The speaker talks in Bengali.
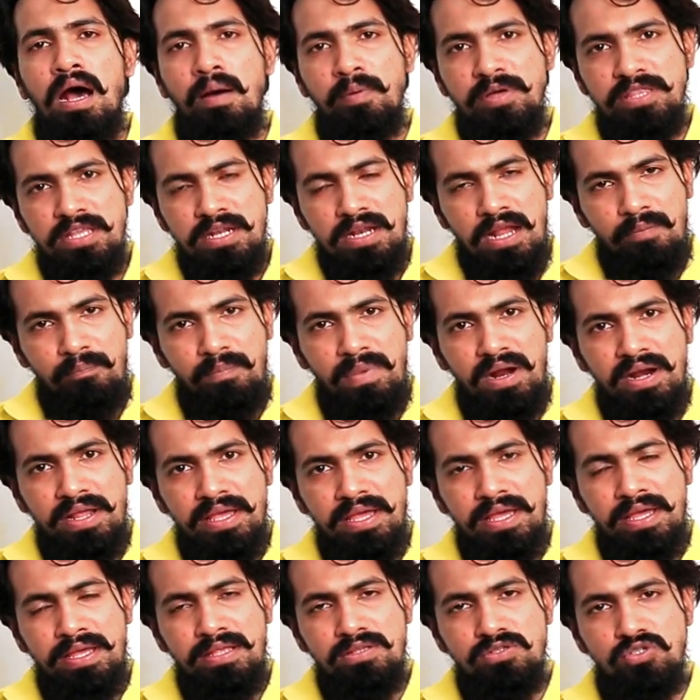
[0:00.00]
আমাদের
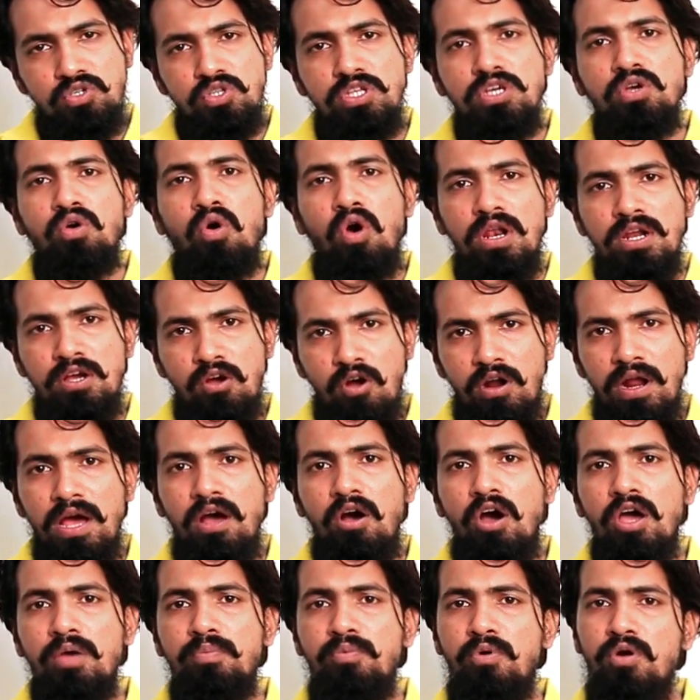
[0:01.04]
নাম্বারে যদি কল করা
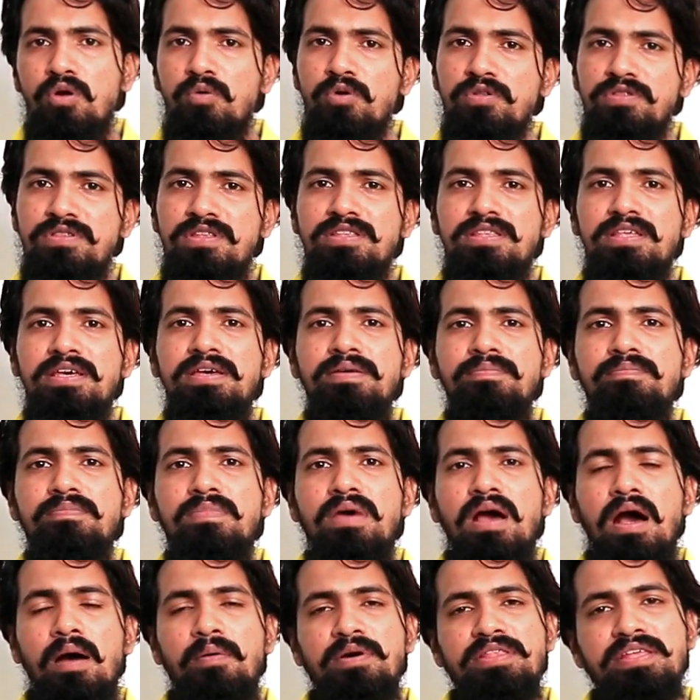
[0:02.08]
হয় পরবর্তীতে
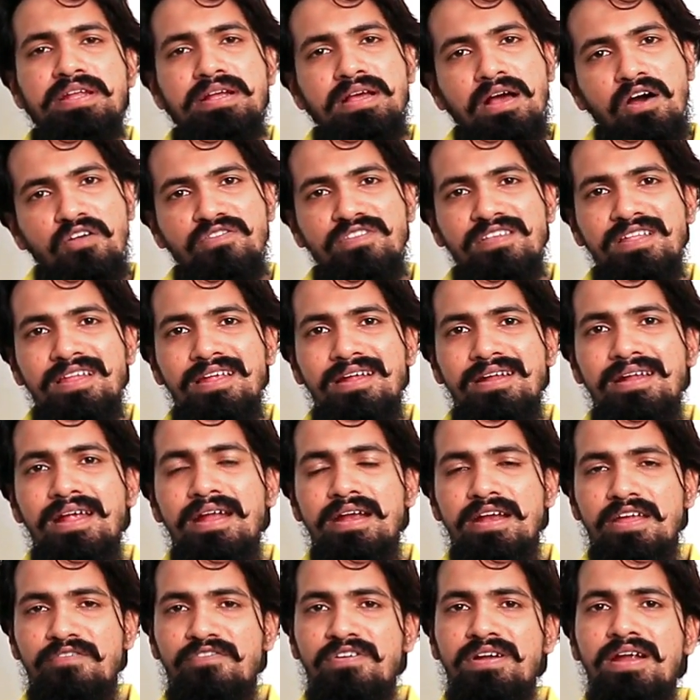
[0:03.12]
আমাদের কাউন্সিলাররা
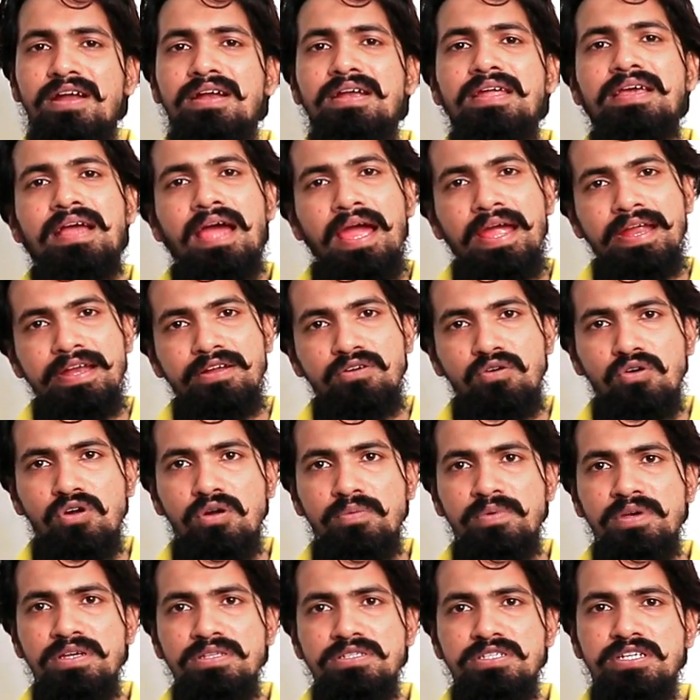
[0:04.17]
ডেফিনেটলি গাইড
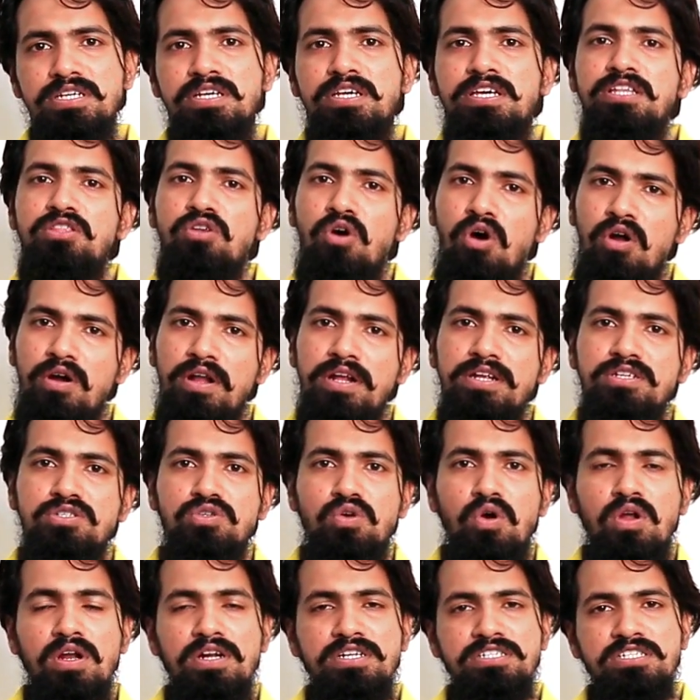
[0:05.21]
করবে যে কি ধরনের
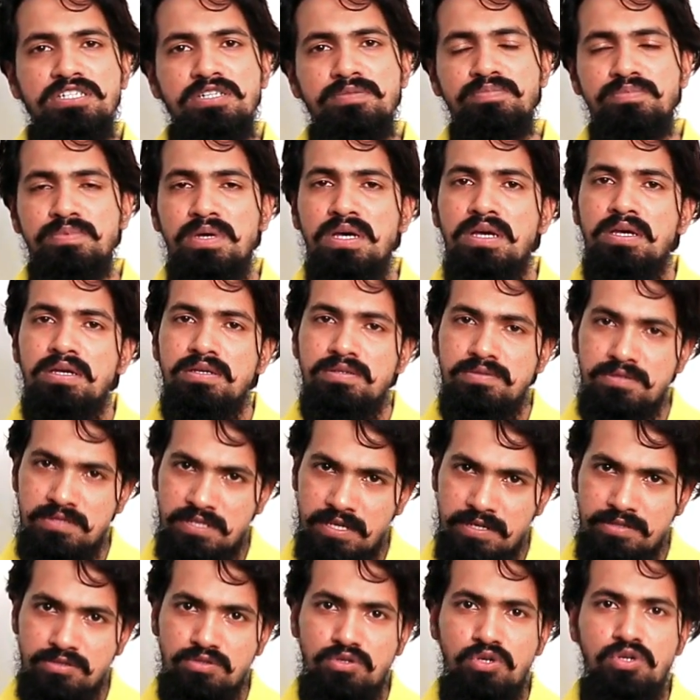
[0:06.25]

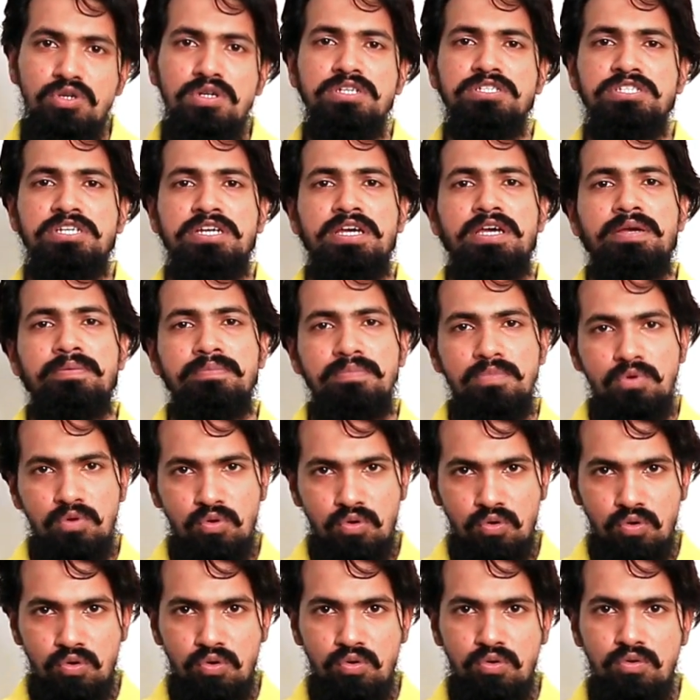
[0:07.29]
স্কলারশিপসের জন্য সে
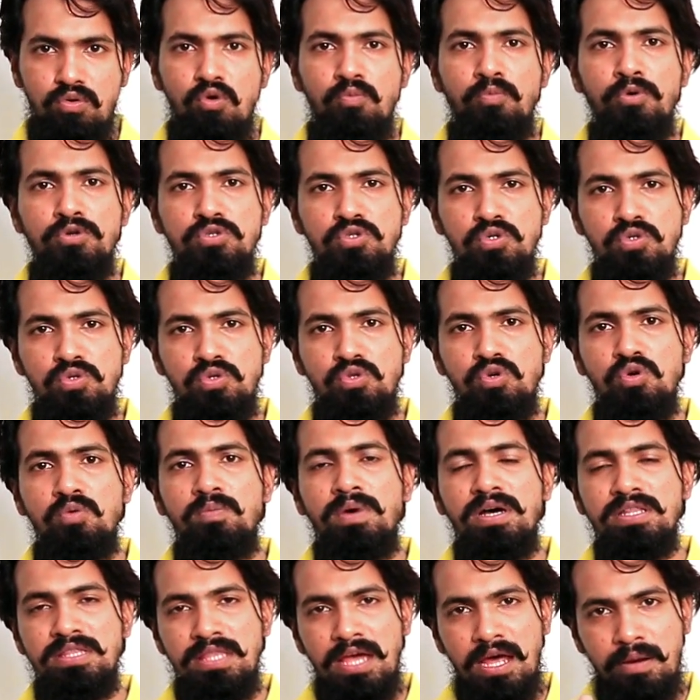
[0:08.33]
উপযুক্ত
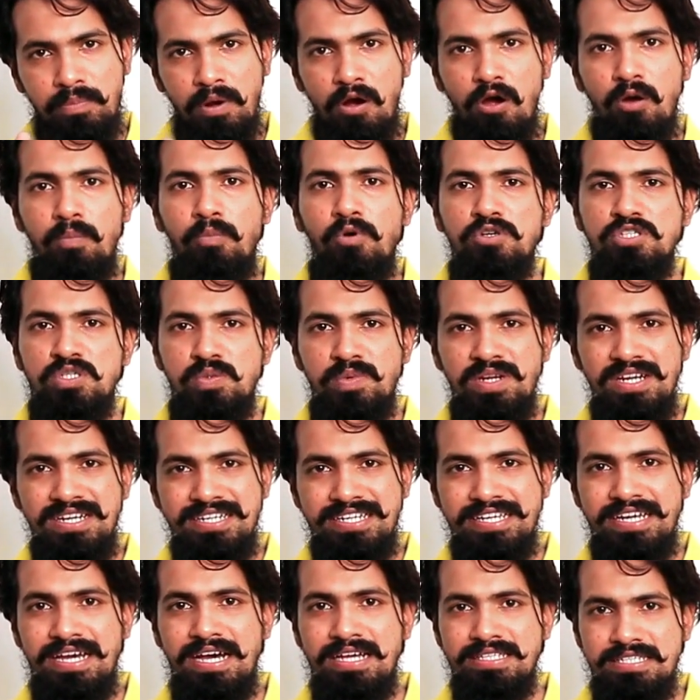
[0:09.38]
বা তার পাওয়ার
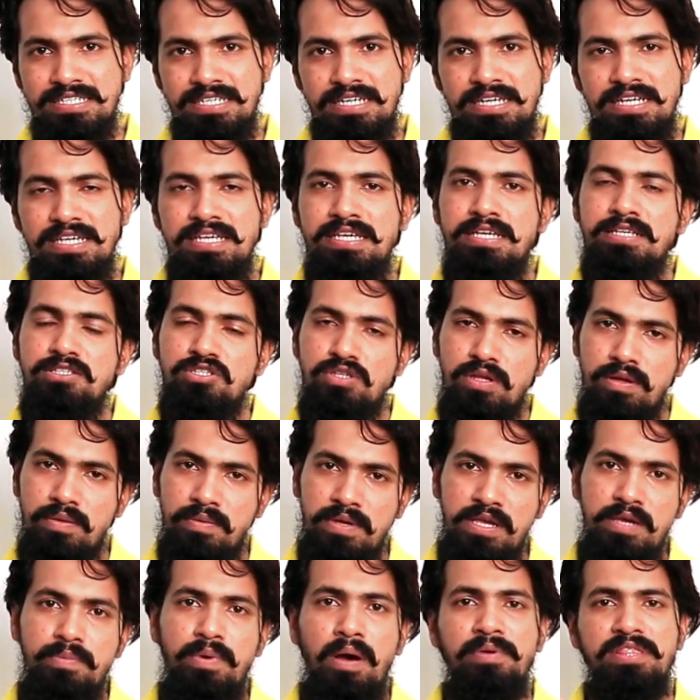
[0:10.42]
পসিবিলিটি আছে কি
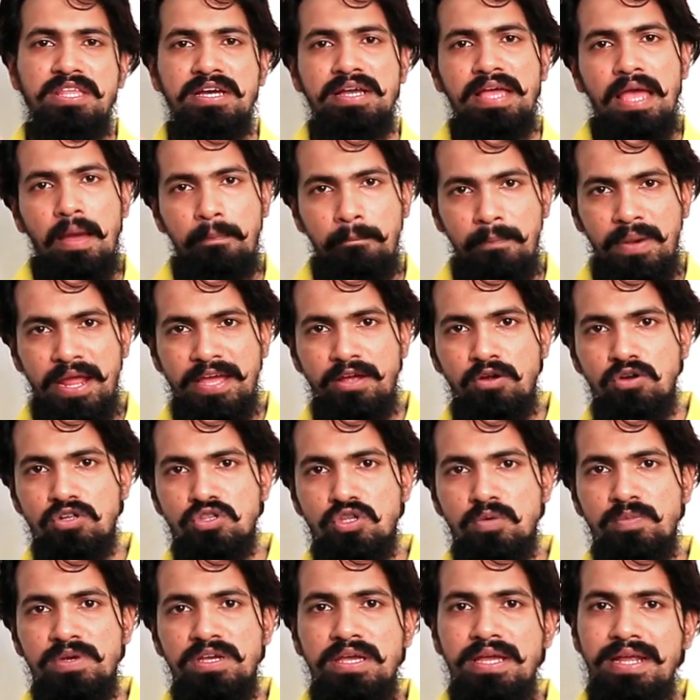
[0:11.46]
কিভাবে তাকে অ্যাপ্লাই
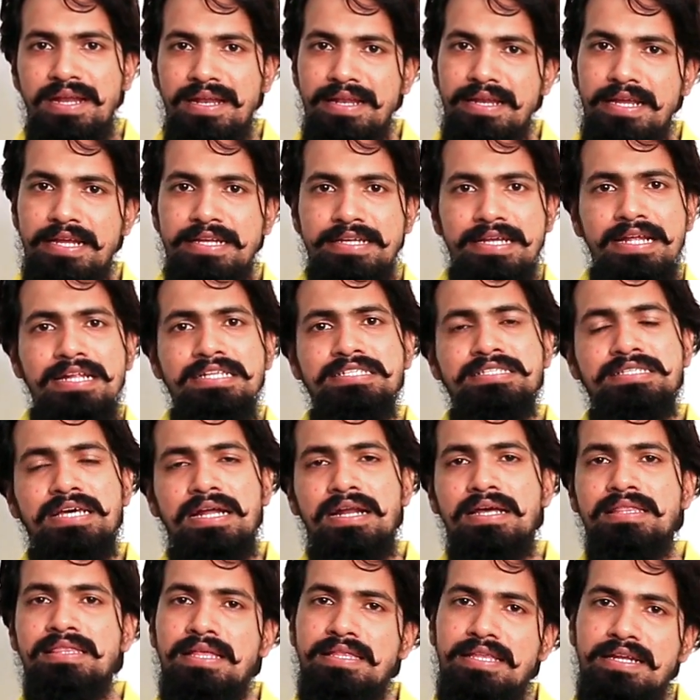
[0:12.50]
করতে হবে ইন ডিটেলস
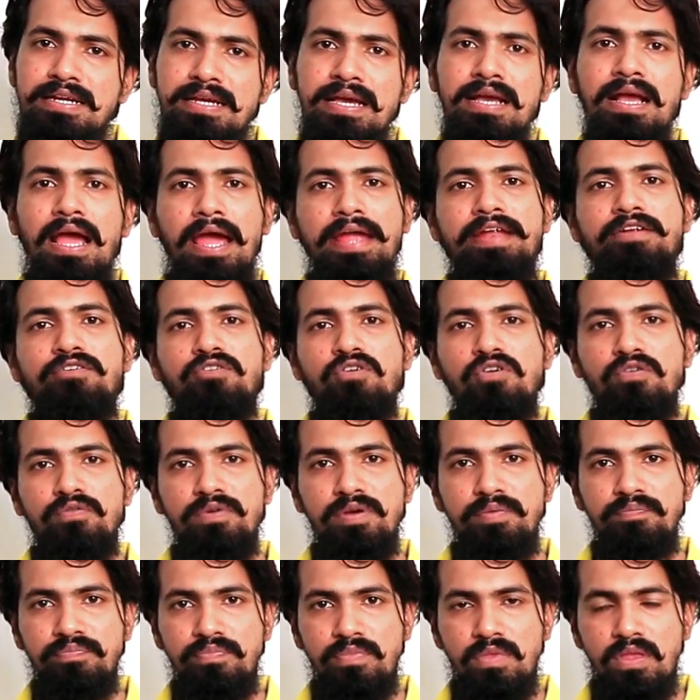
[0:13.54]
তারা তাদেরকে গাইড
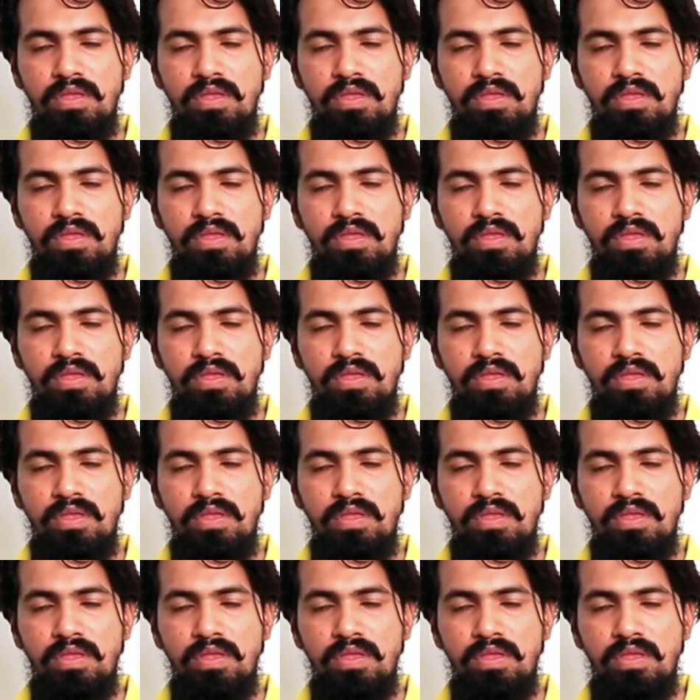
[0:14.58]
করবে